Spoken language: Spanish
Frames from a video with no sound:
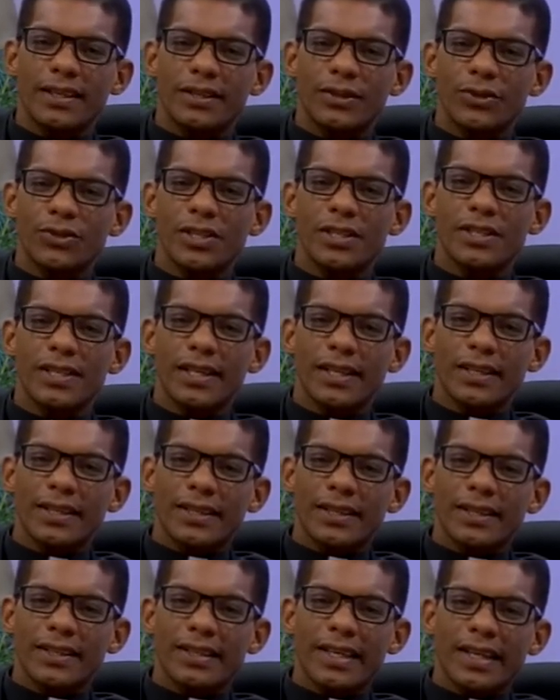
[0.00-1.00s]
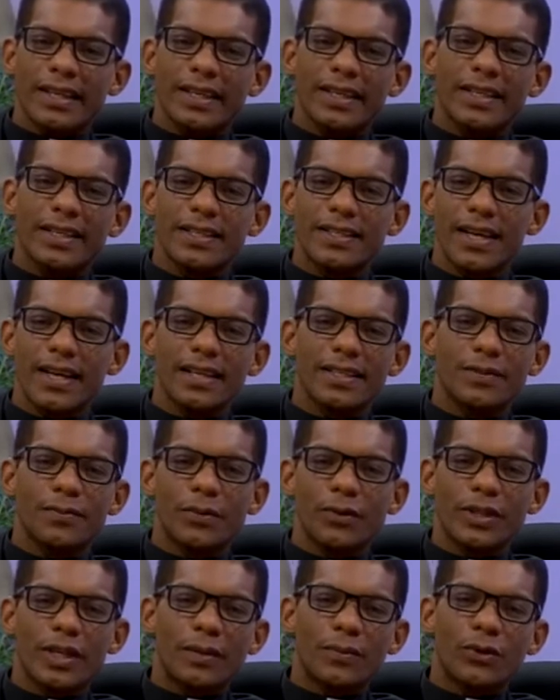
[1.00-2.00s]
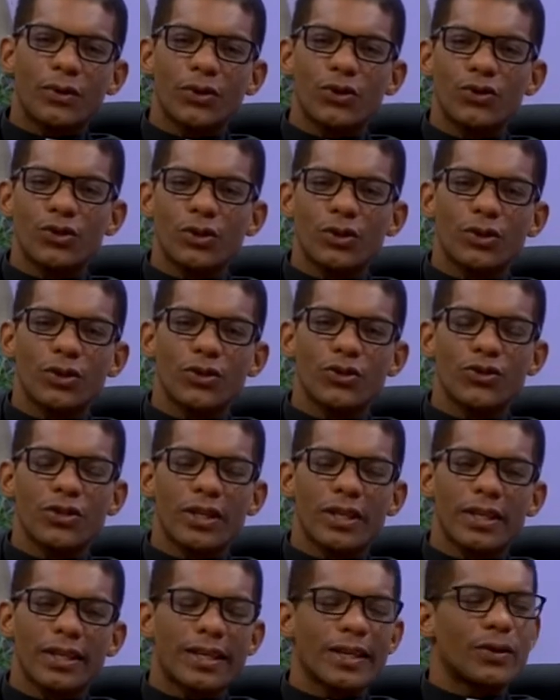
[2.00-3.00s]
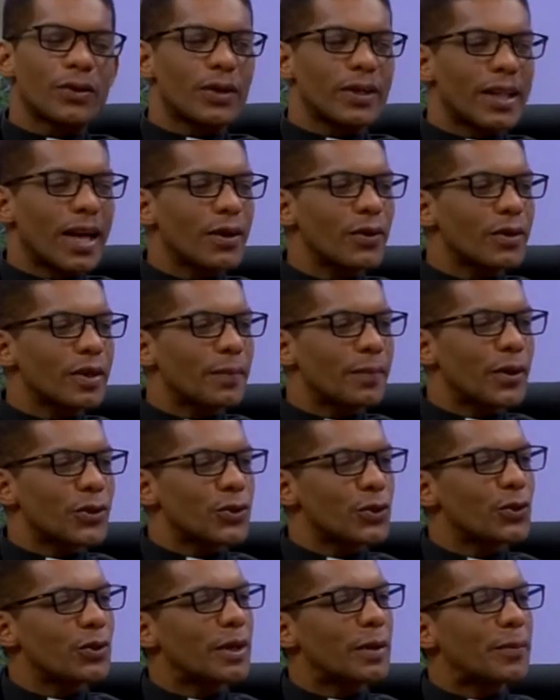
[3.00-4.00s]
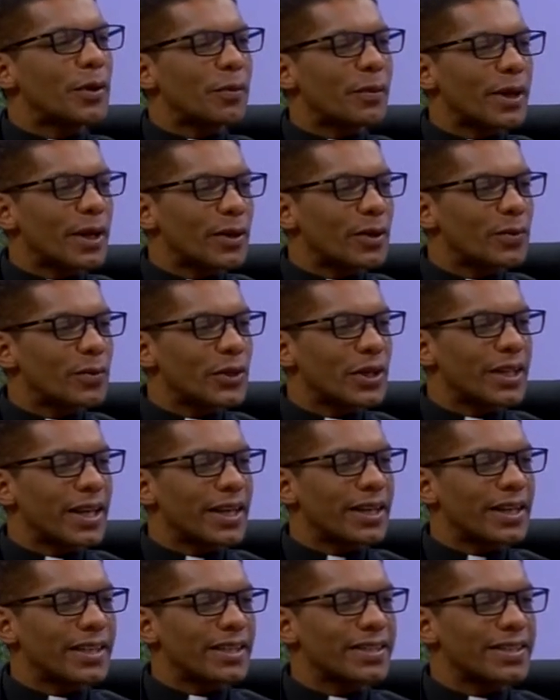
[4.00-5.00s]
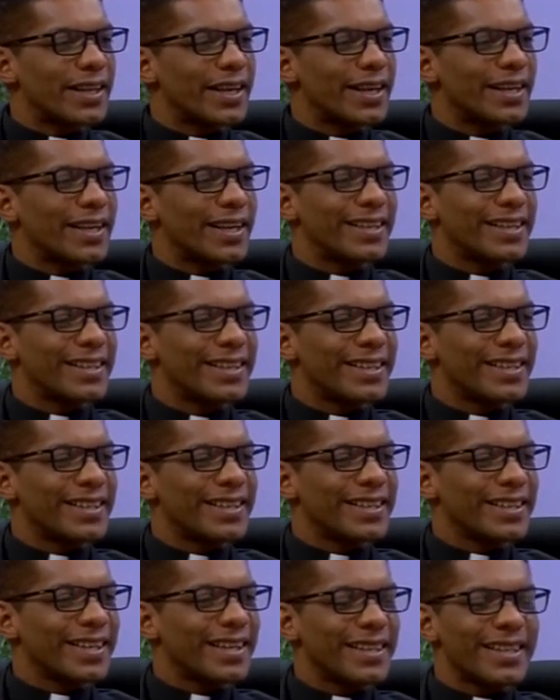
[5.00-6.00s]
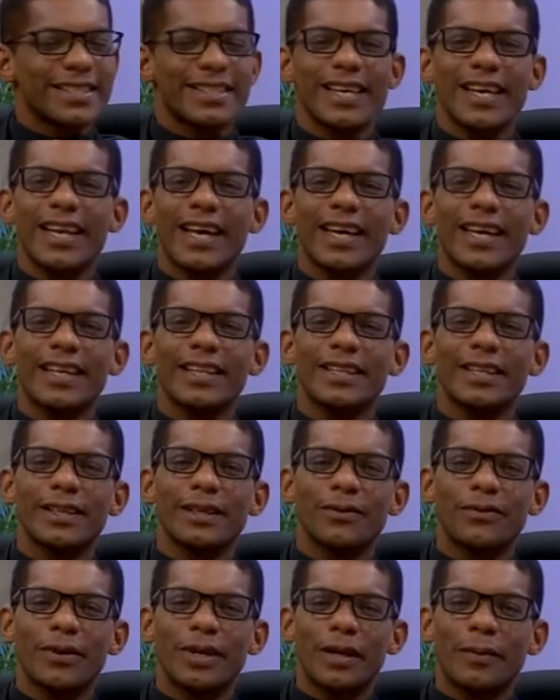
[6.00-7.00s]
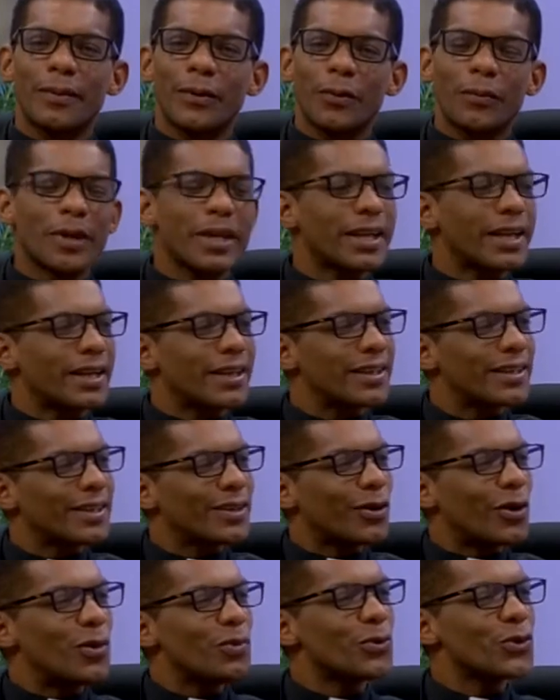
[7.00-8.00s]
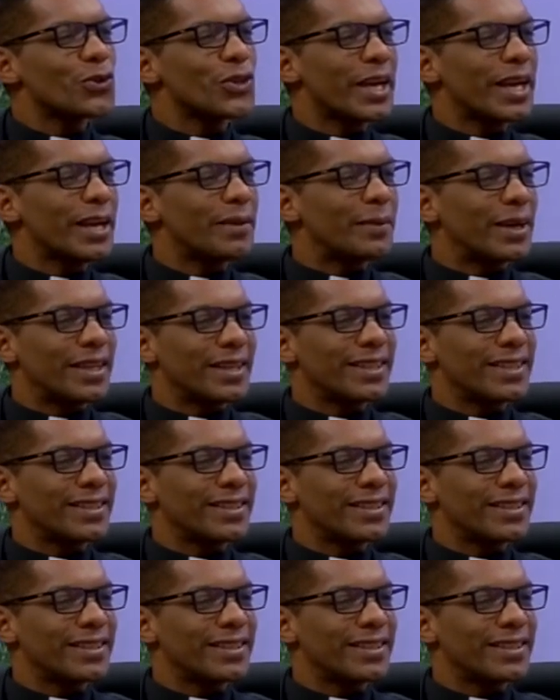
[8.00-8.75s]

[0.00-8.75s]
Entonces, de aquí quizás podíamos nosotros recordar lo que pasó con la primera comunidad cristiana, que decía la gente de fuera, pero miren, ¿cómo se ama?